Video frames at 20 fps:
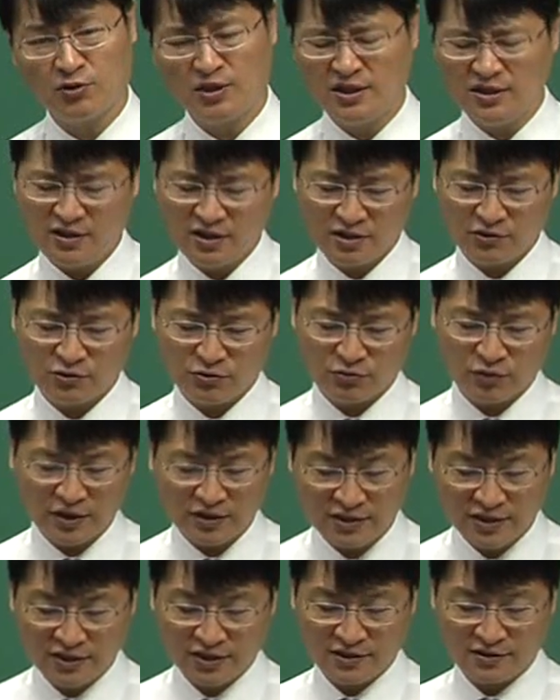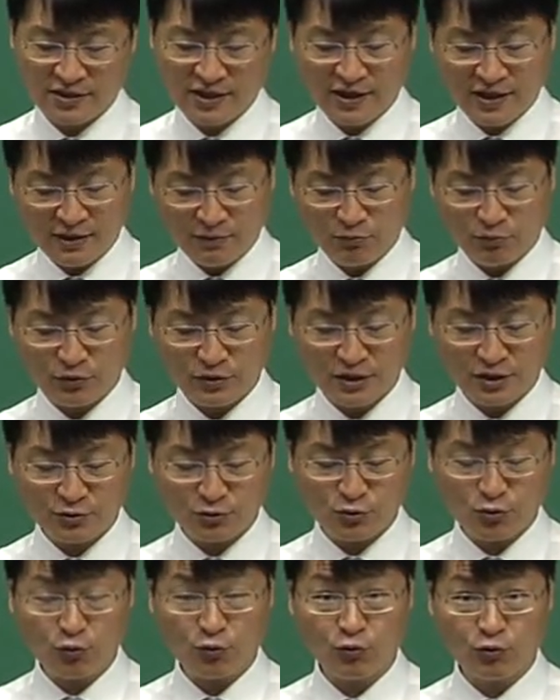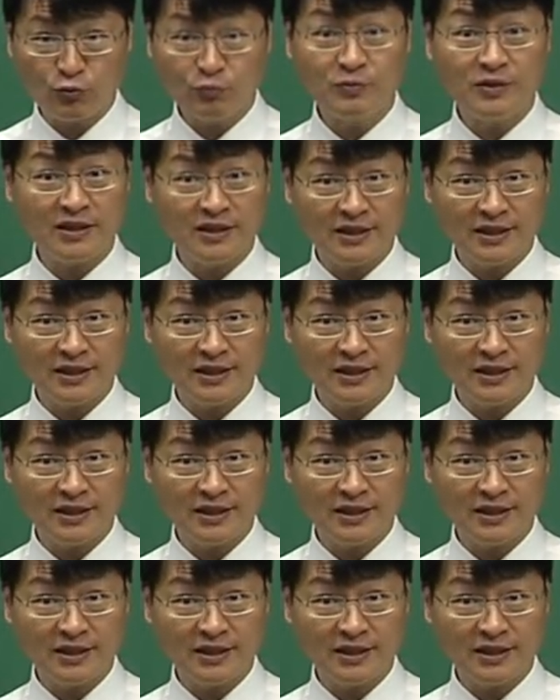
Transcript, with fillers: 이게 굉장히 생각보다 조금